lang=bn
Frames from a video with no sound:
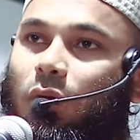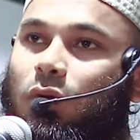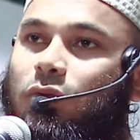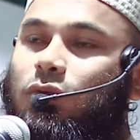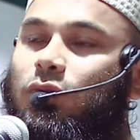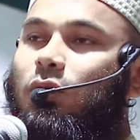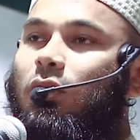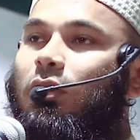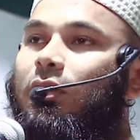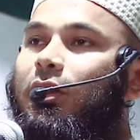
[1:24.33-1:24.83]

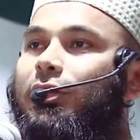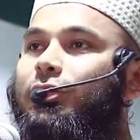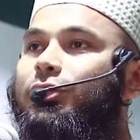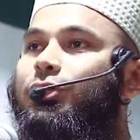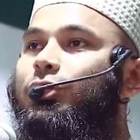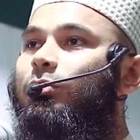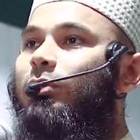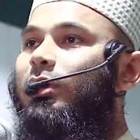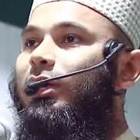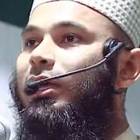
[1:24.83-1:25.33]
অজু করার
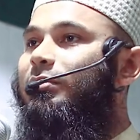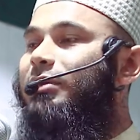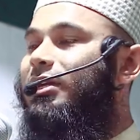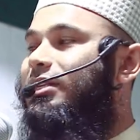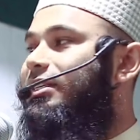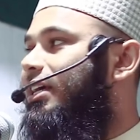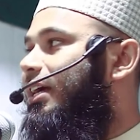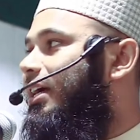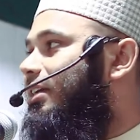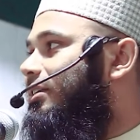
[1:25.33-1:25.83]
সময় আমরা
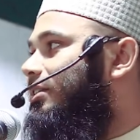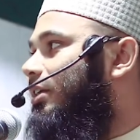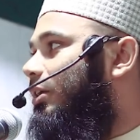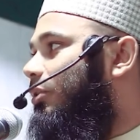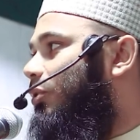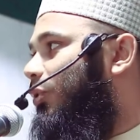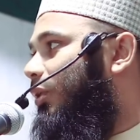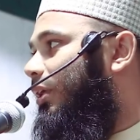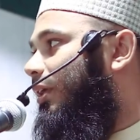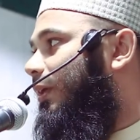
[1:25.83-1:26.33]
যে কাজটা
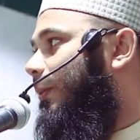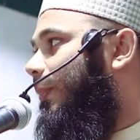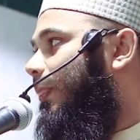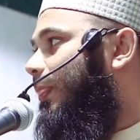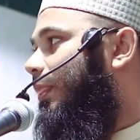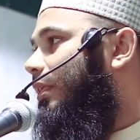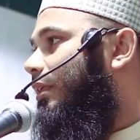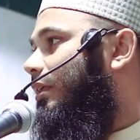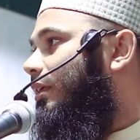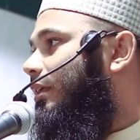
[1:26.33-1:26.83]
করি
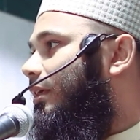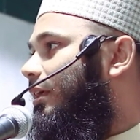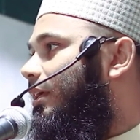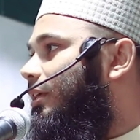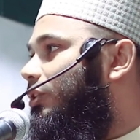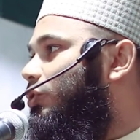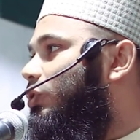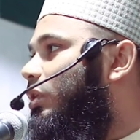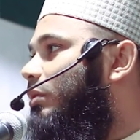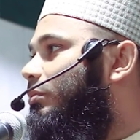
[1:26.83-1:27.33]

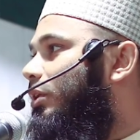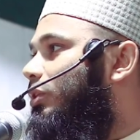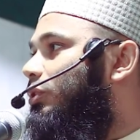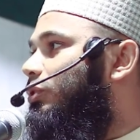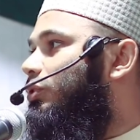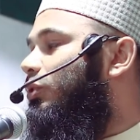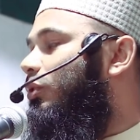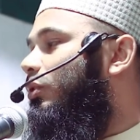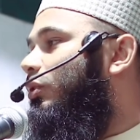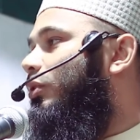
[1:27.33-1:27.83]
কিছু আমরা
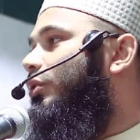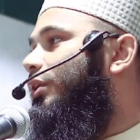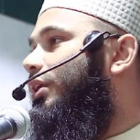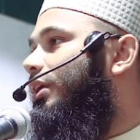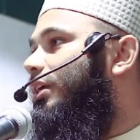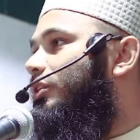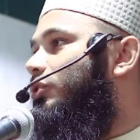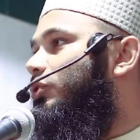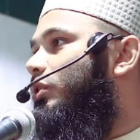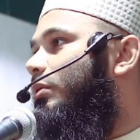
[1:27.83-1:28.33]
যোগ করি
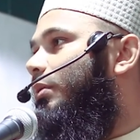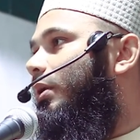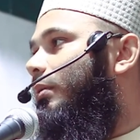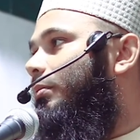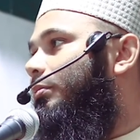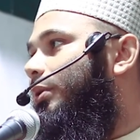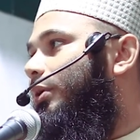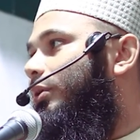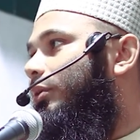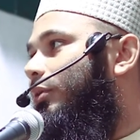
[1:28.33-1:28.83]
কিছু আমরা
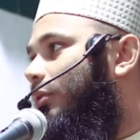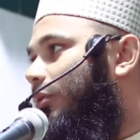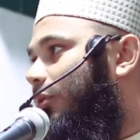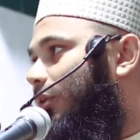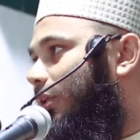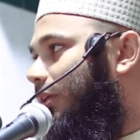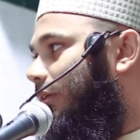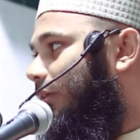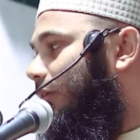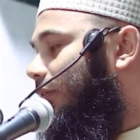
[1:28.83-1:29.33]
বিয়োগ
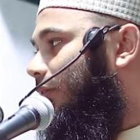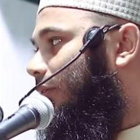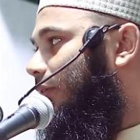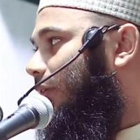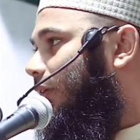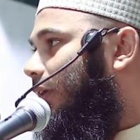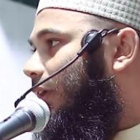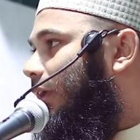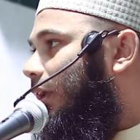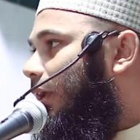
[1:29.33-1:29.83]
করি
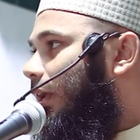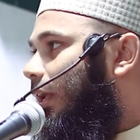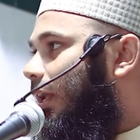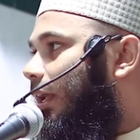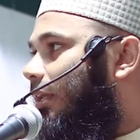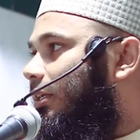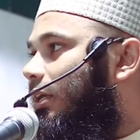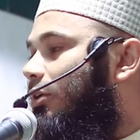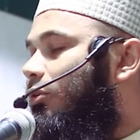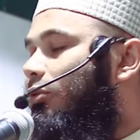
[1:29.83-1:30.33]

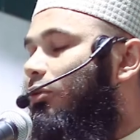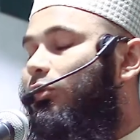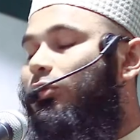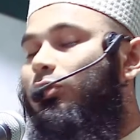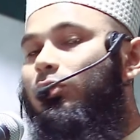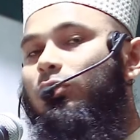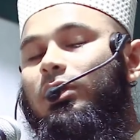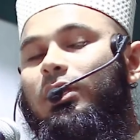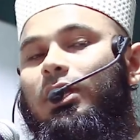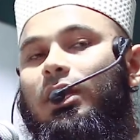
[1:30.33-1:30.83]
এটাই হলো
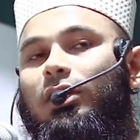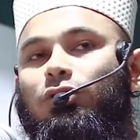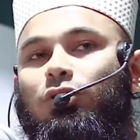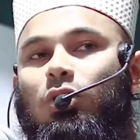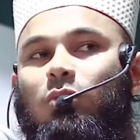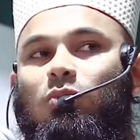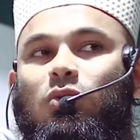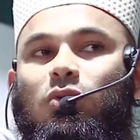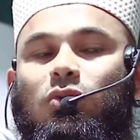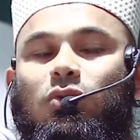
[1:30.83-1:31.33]
দুনিয়ার
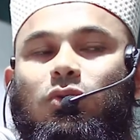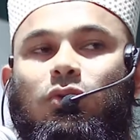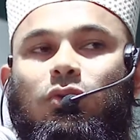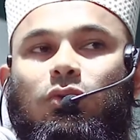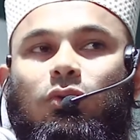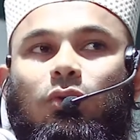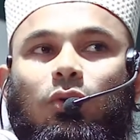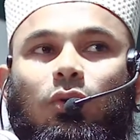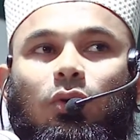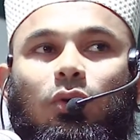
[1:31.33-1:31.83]

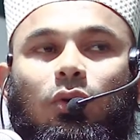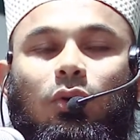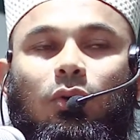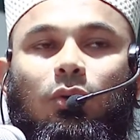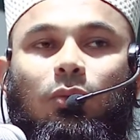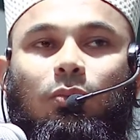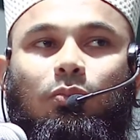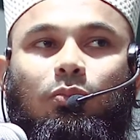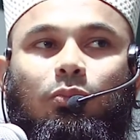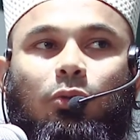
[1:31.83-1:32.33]
সমস্ত
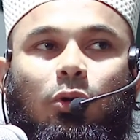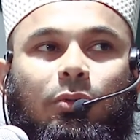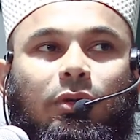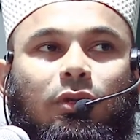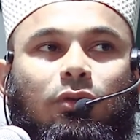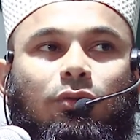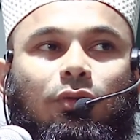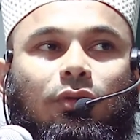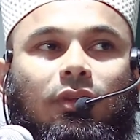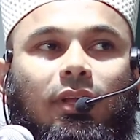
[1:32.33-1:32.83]

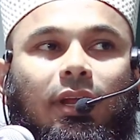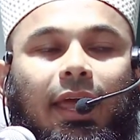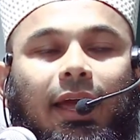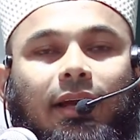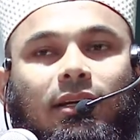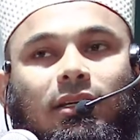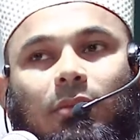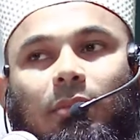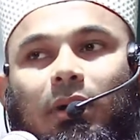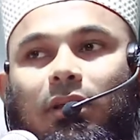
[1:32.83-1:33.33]
পবিত্রতার
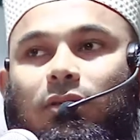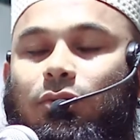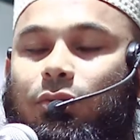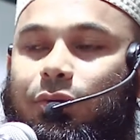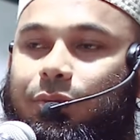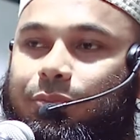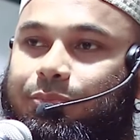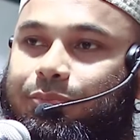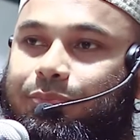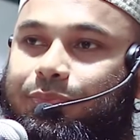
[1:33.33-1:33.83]
একটা
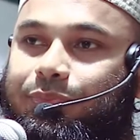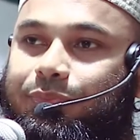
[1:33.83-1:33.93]
মাধ্যম